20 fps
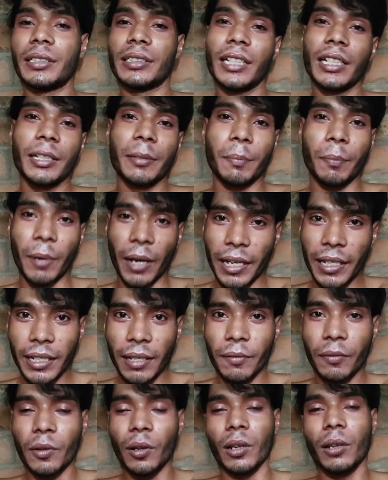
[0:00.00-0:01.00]
রেজাল্ট পায়
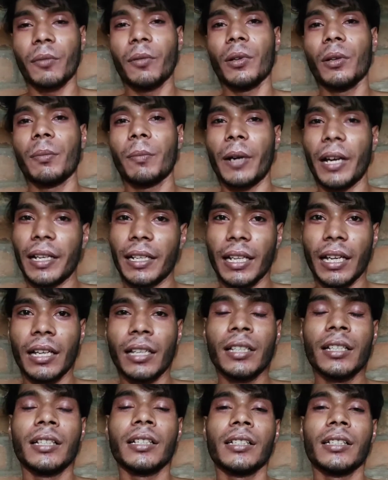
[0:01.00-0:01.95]
না ফলাফল পায় না